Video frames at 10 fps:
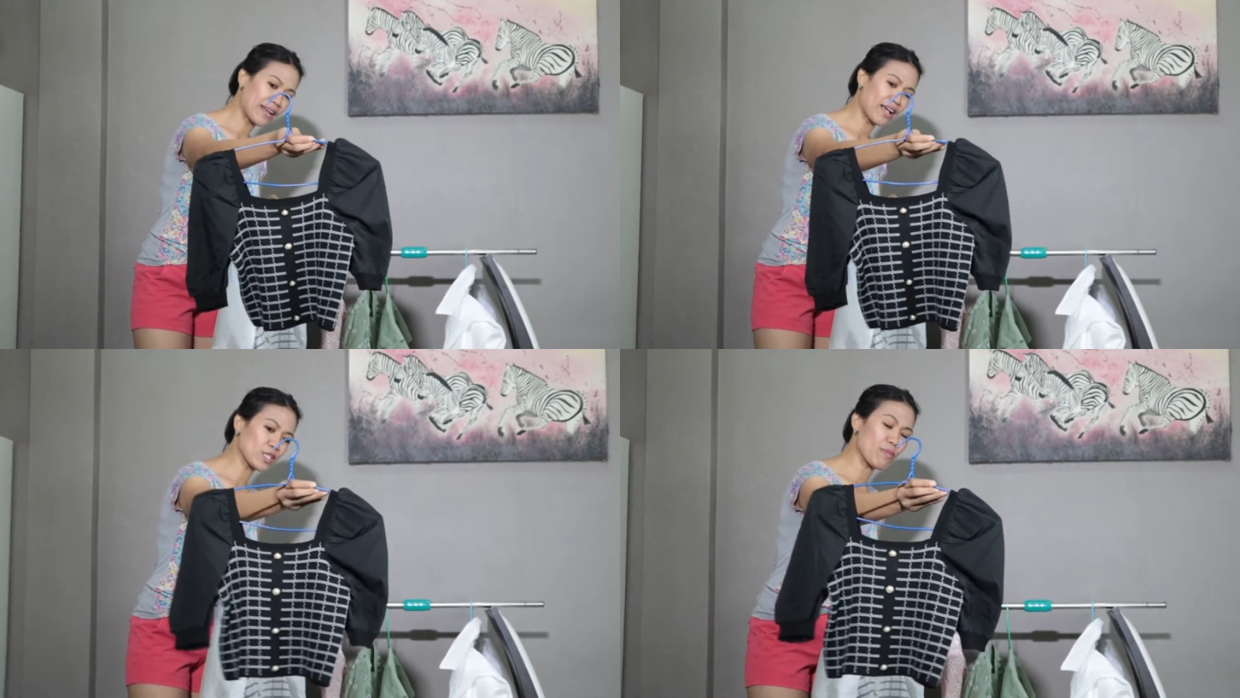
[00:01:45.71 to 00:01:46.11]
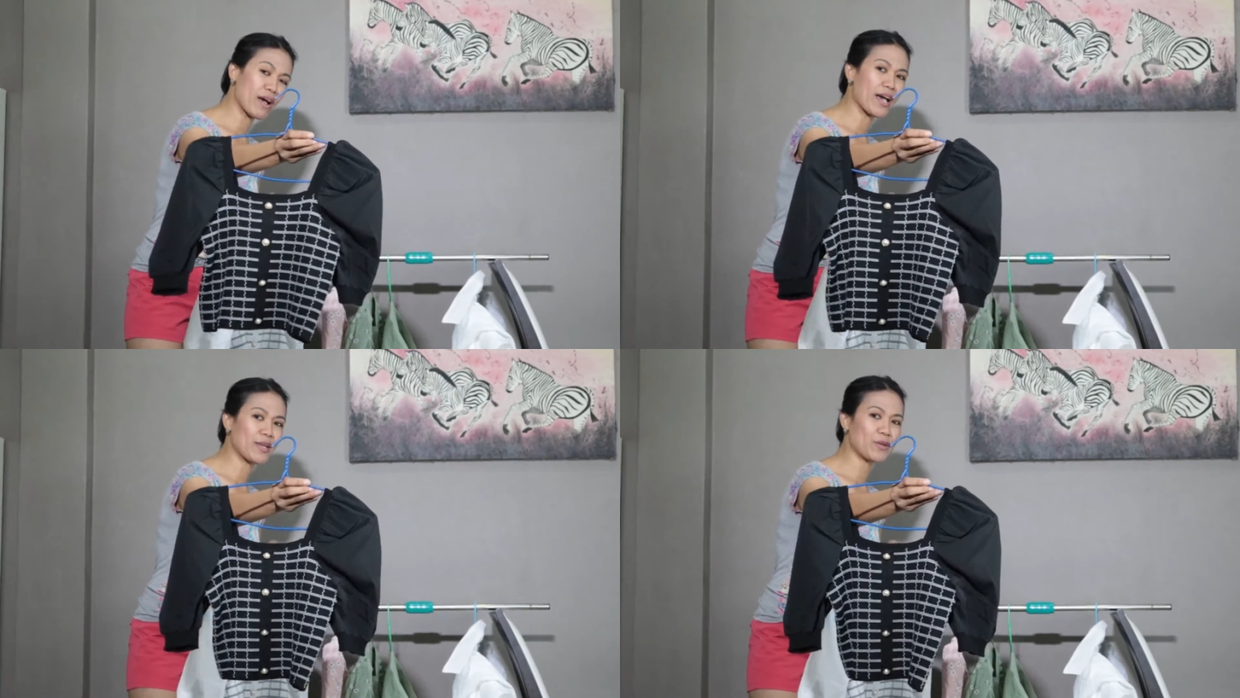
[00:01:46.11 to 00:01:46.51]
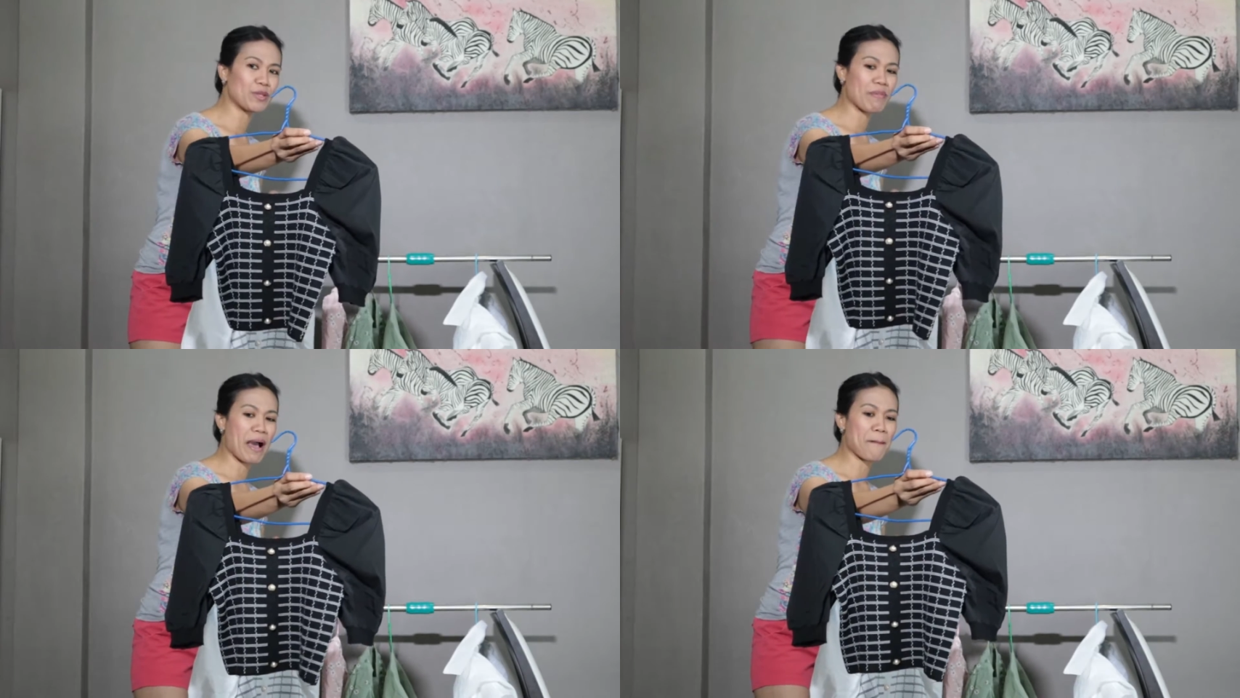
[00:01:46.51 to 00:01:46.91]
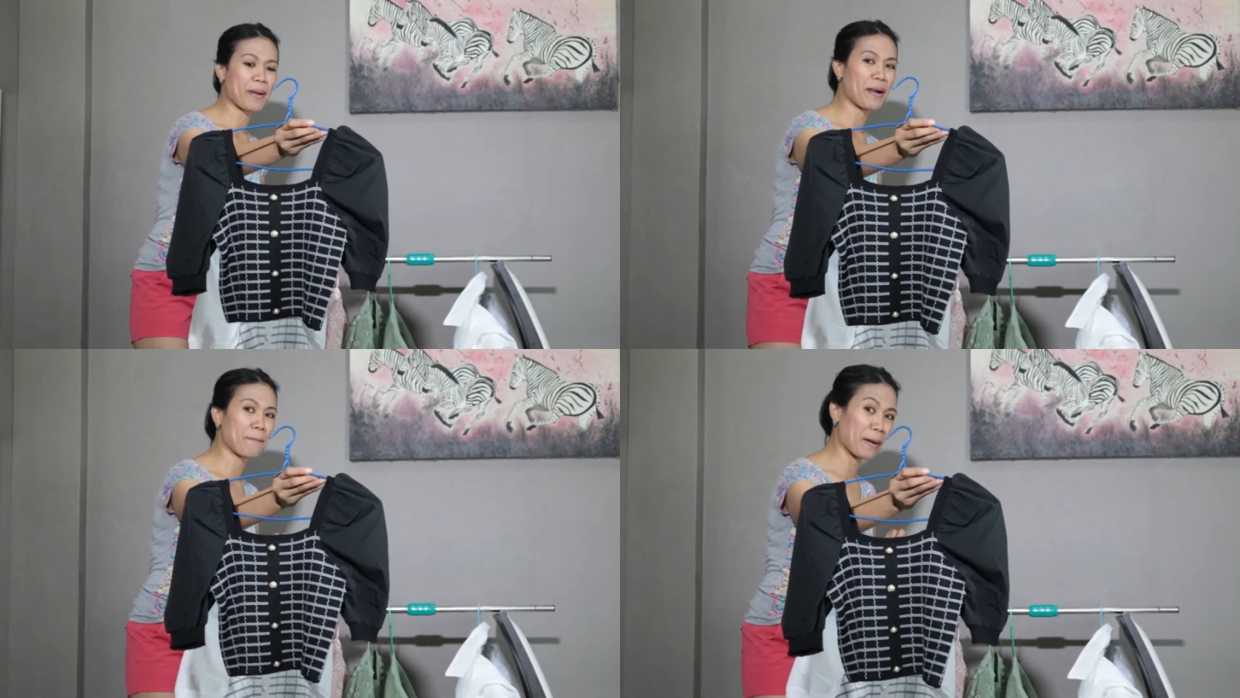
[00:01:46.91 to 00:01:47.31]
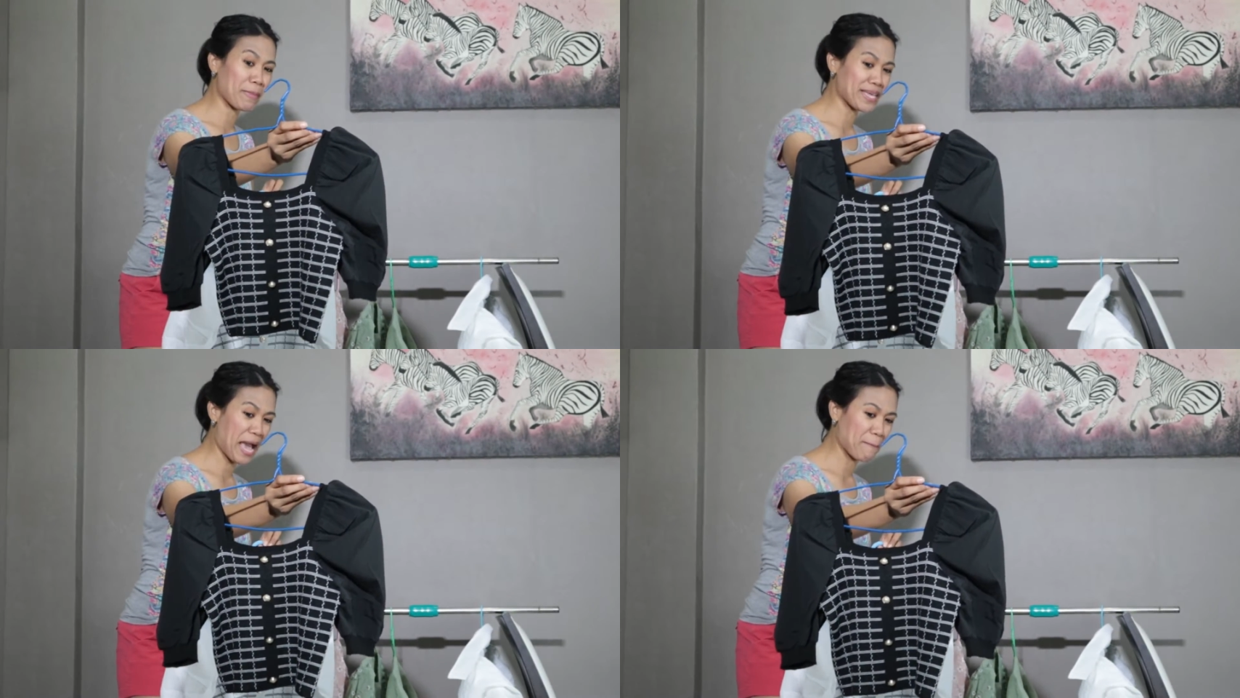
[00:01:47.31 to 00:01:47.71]
lakas makaano, diba?
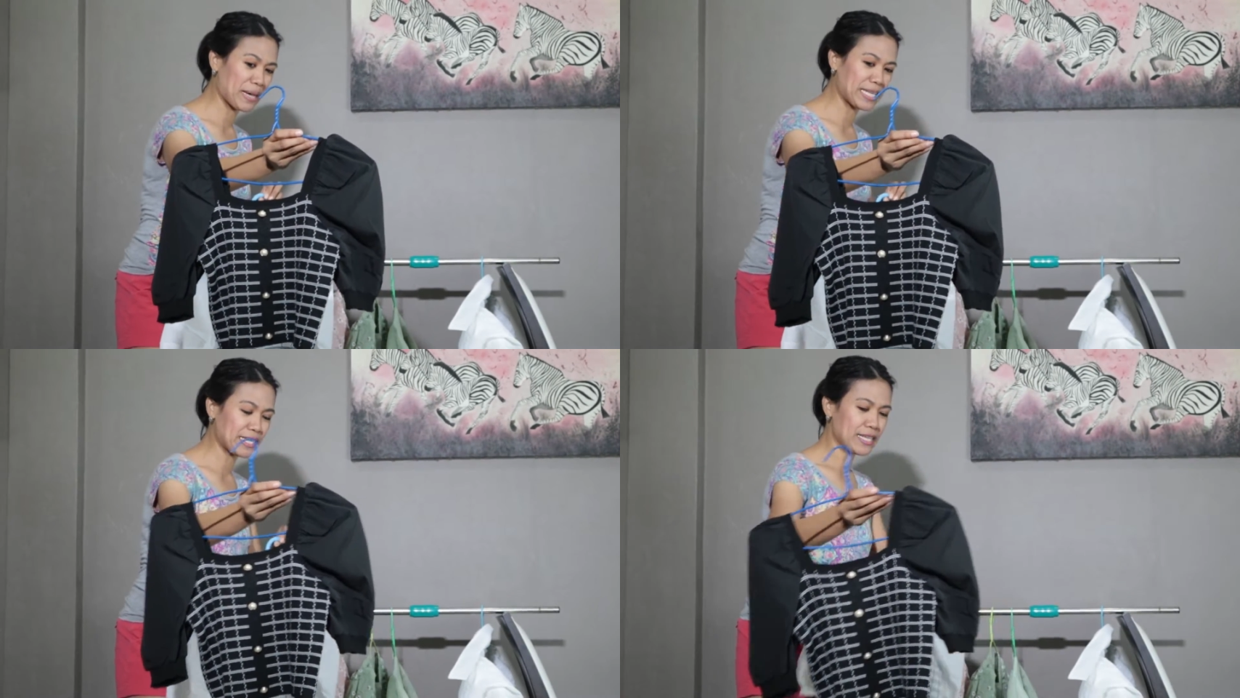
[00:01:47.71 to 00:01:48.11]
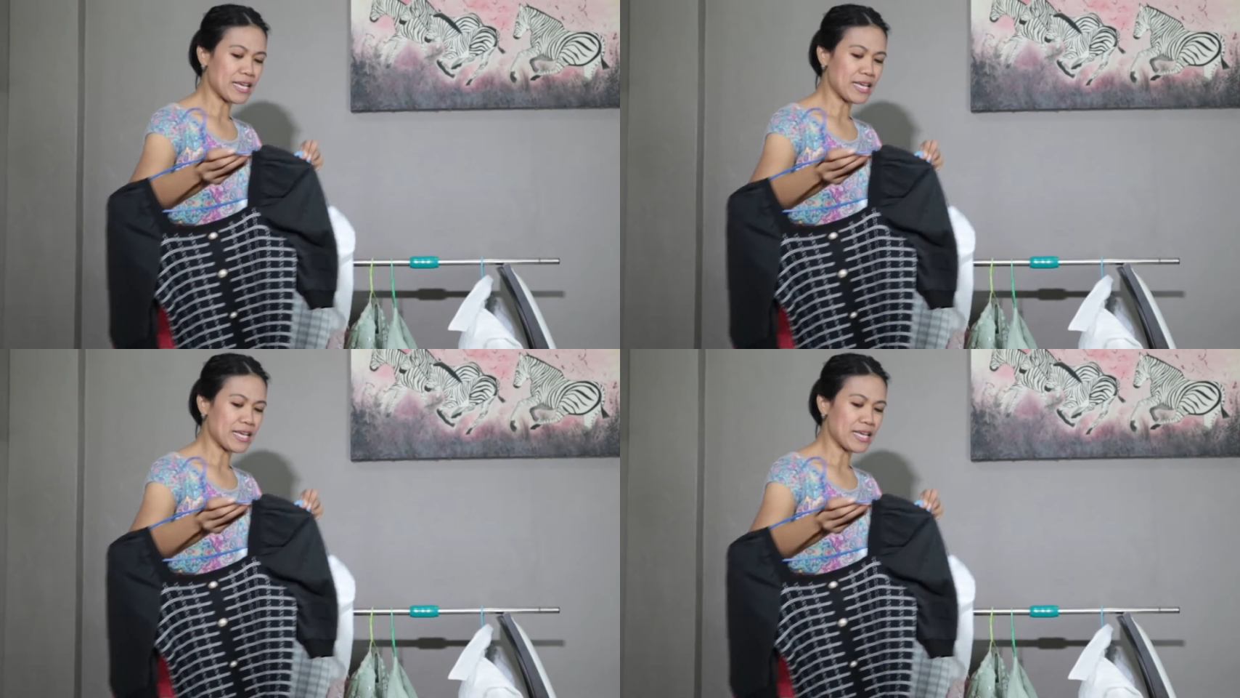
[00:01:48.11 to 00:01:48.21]
Makapangmayakan.